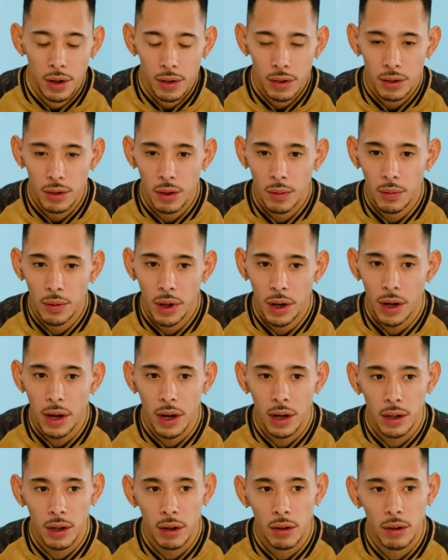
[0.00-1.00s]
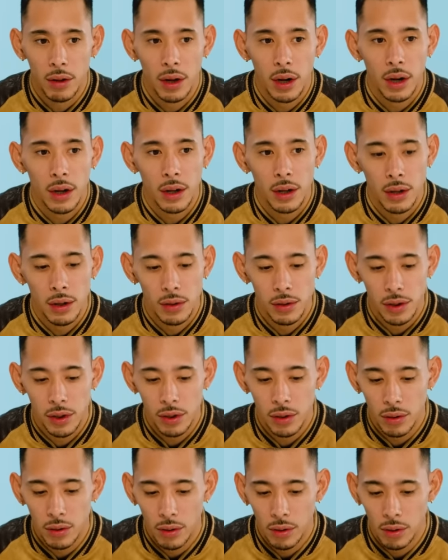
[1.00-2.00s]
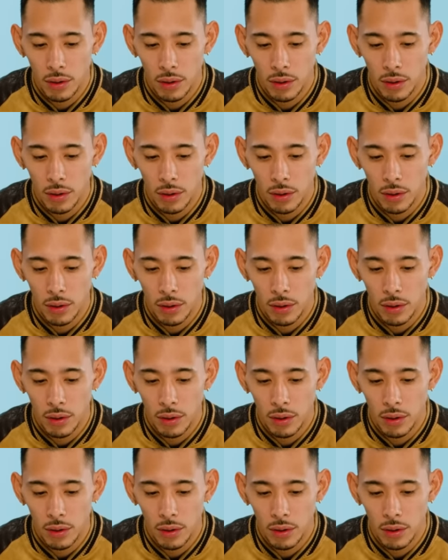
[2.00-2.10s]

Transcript: どそれもなんか片岡義雄の